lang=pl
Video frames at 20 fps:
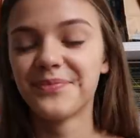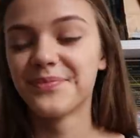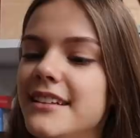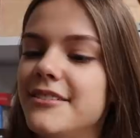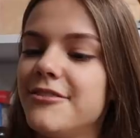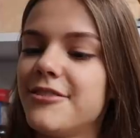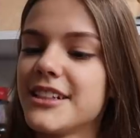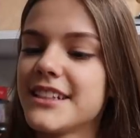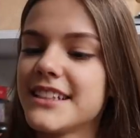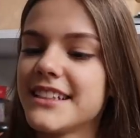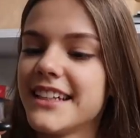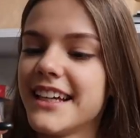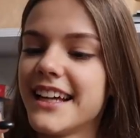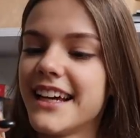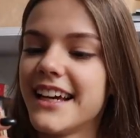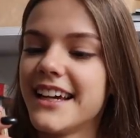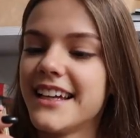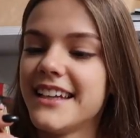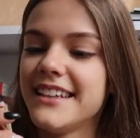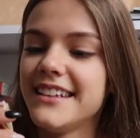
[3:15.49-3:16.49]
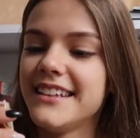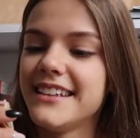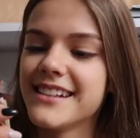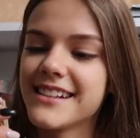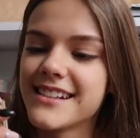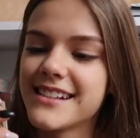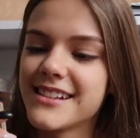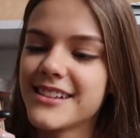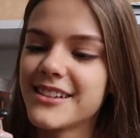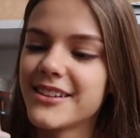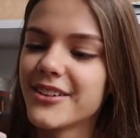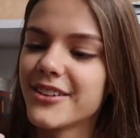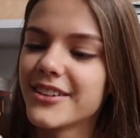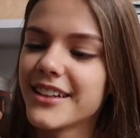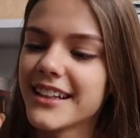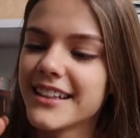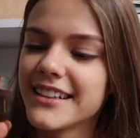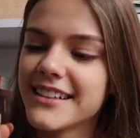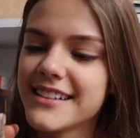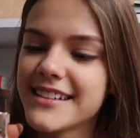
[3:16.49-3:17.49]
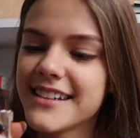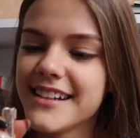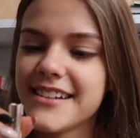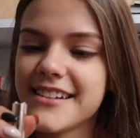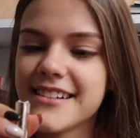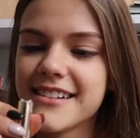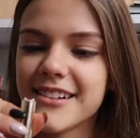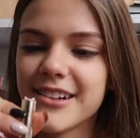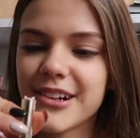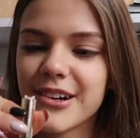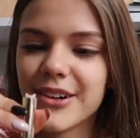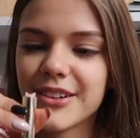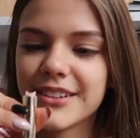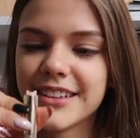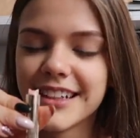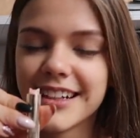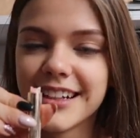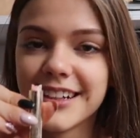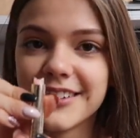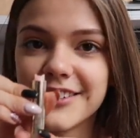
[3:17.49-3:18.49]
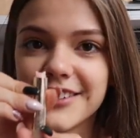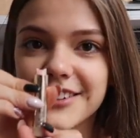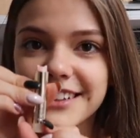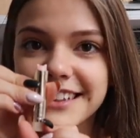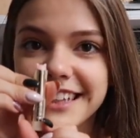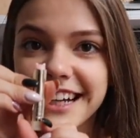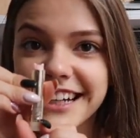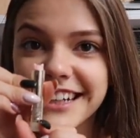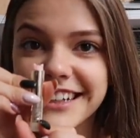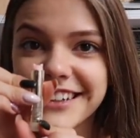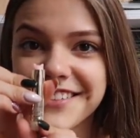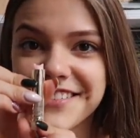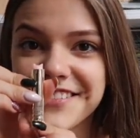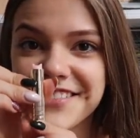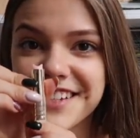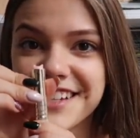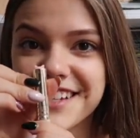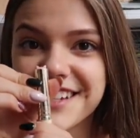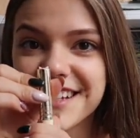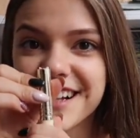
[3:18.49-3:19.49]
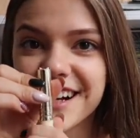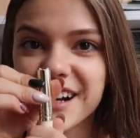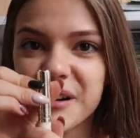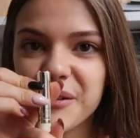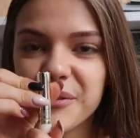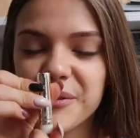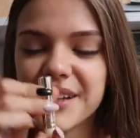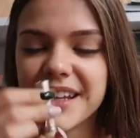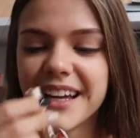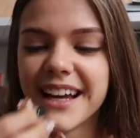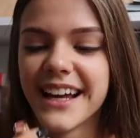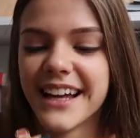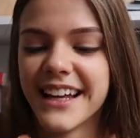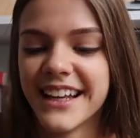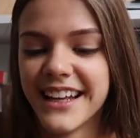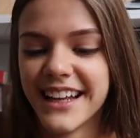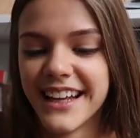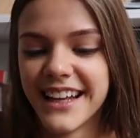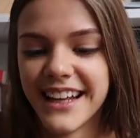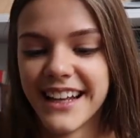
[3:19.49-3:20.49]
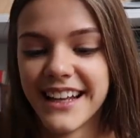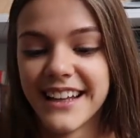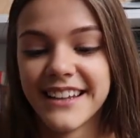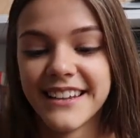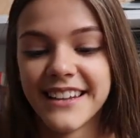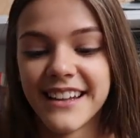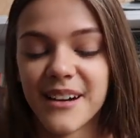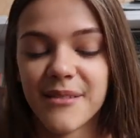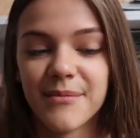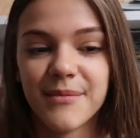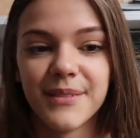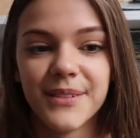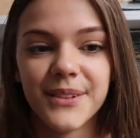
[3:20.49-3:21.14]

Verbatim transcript: I właśnie jest to taki śliczny kotek, który tak wyskakuje nam.